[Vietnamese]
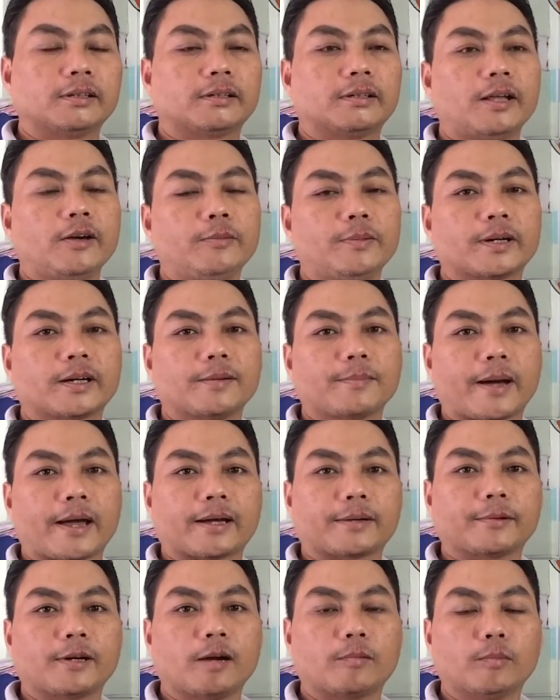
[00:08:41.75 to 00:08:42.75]
nếu mà các
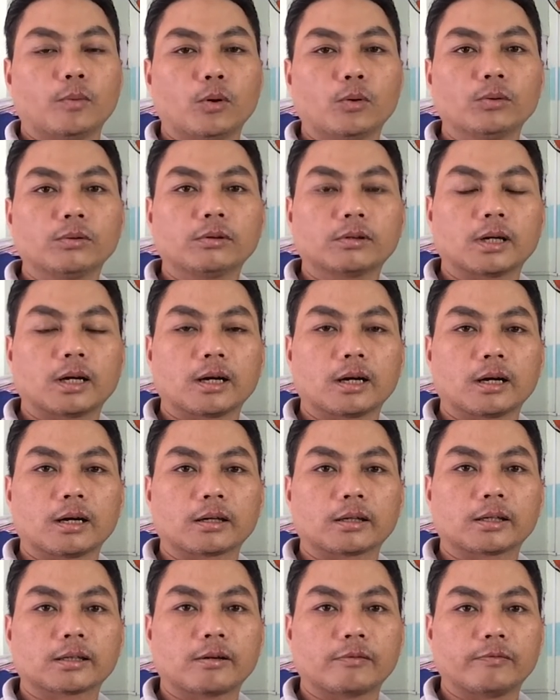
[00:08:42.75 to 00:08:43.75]
bạn không muốn uh,
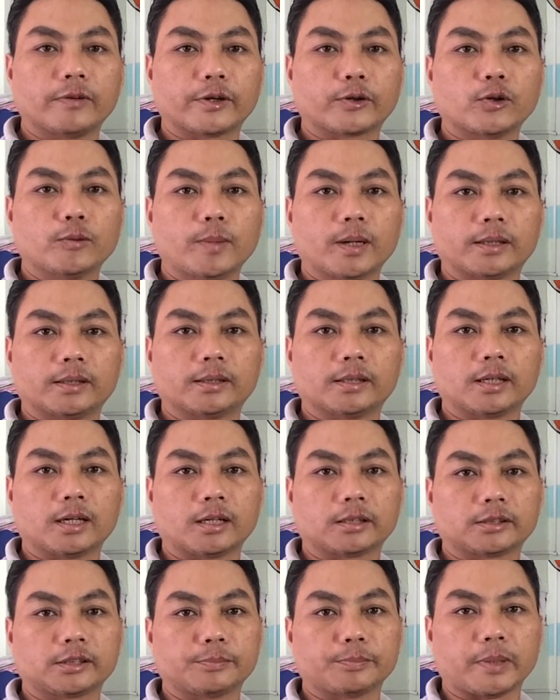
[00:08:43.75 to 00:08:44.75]
cái công việc của mình
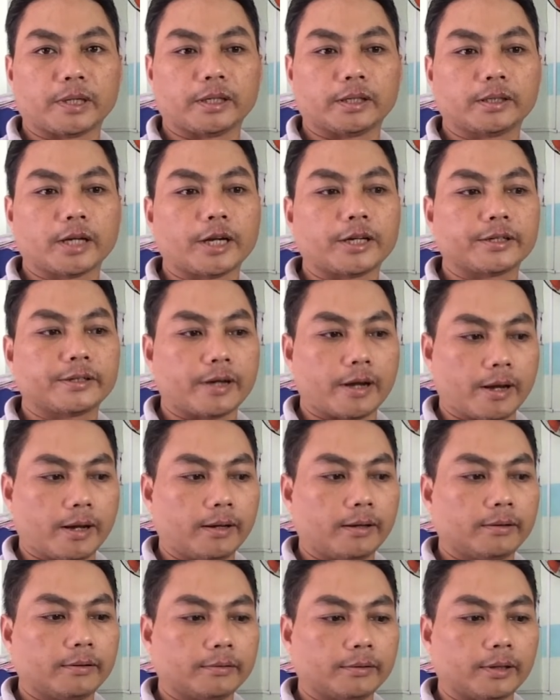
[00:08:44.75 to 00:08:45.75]
uh, bị đình trệ
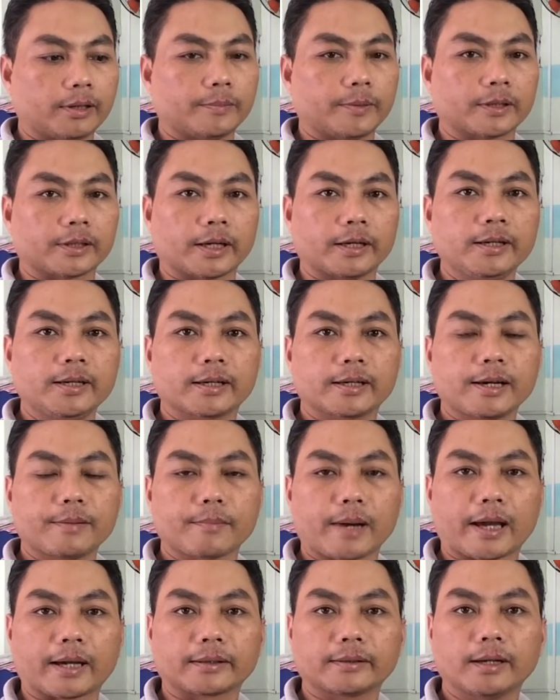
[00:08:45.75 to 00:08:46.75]
thì mình nghĩ là các
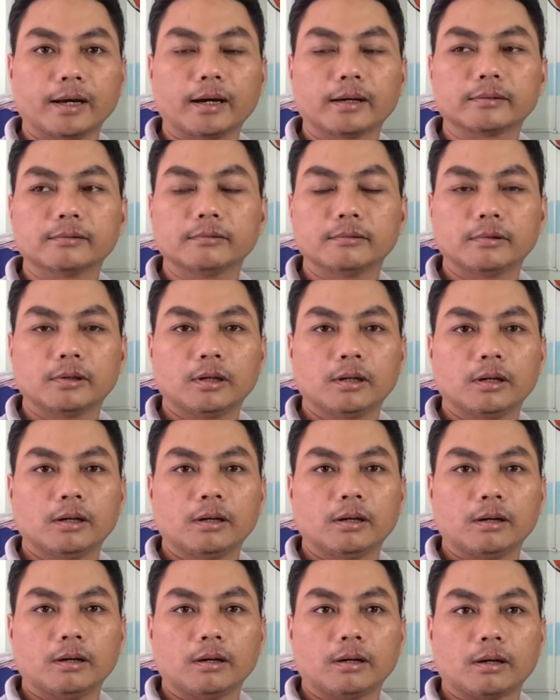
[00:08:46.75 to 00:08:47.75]
bạn nên
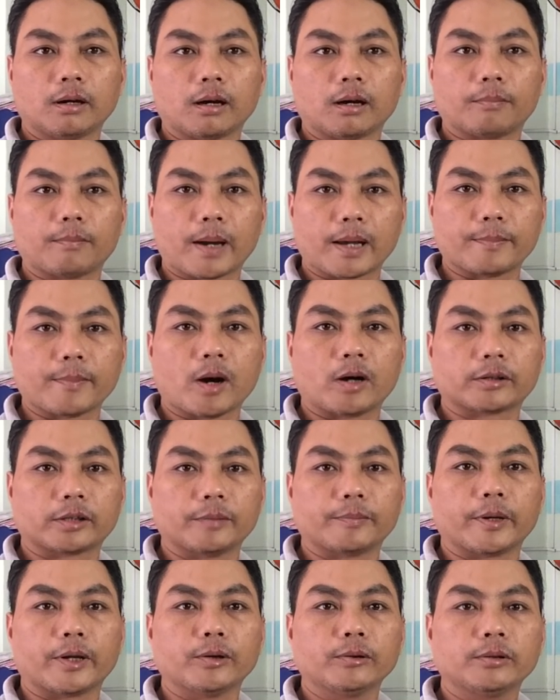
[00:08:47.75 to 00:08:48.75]
à, bày mò tìm
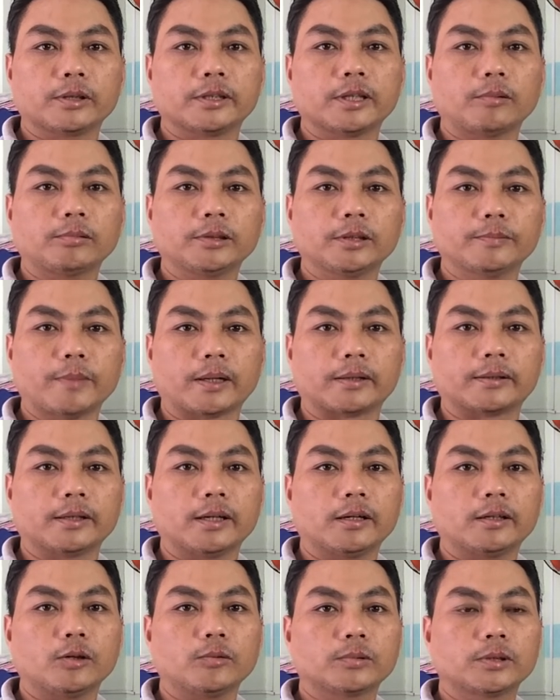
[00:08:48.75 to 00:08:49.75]
hiểu thì giống như mình vậy đó,
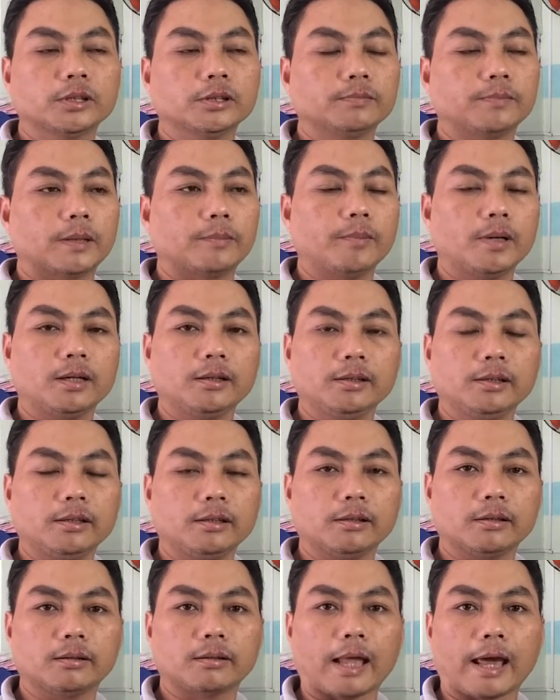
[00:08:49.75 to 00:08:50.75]
lúc trước mình mới
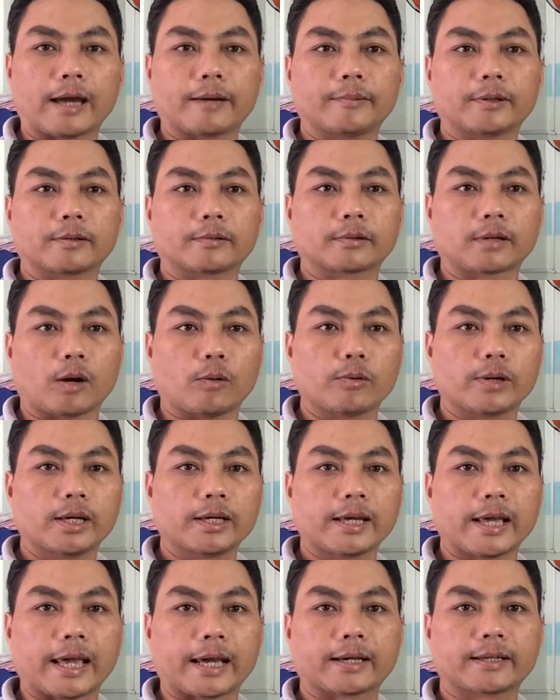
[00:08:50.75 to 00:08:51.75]
ờ, làm đậu cái
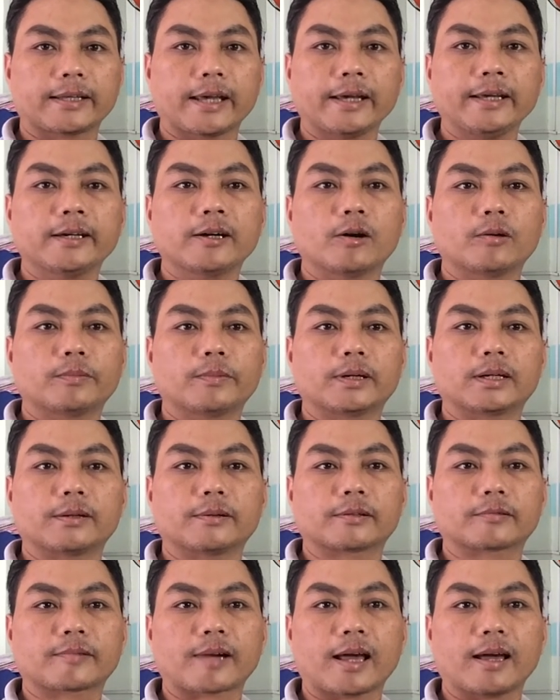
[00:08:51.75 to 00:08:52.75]
kẹt giấy không mà
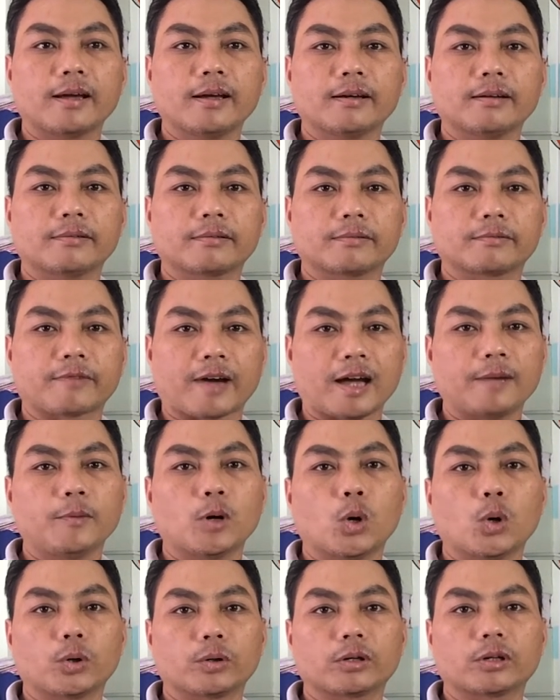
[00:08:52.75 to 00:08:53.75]
đã vã mồ
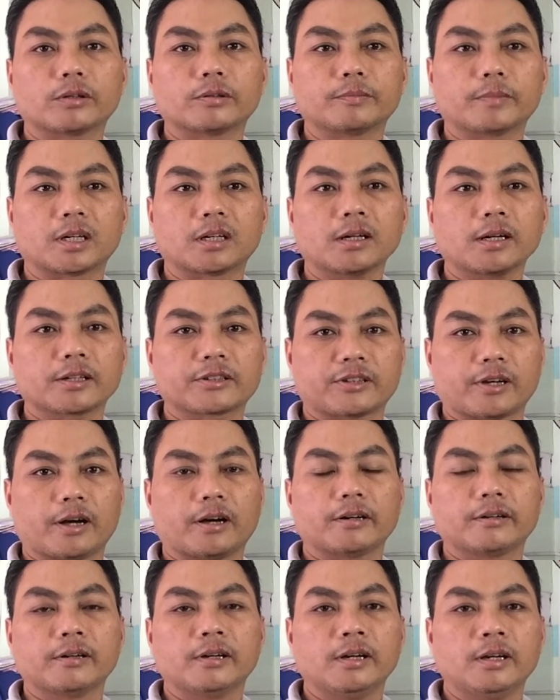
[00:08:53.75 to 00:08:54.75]
hôi rồi và rất là sợ